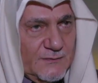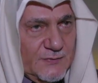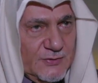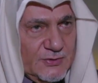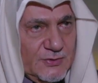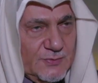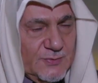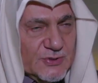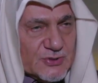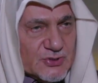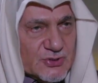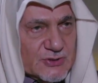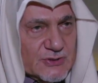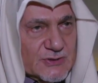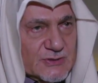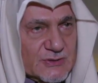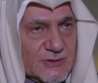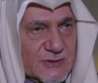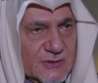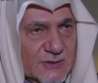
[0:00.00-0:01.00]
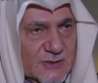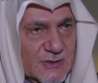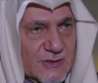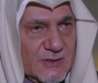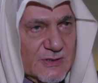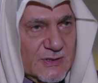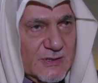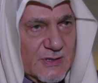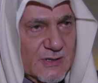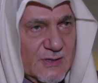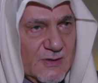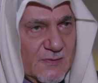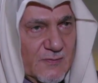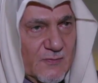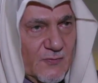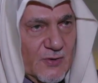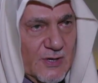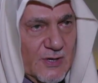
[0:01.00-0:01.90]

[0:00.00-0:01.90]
في دمشق آه،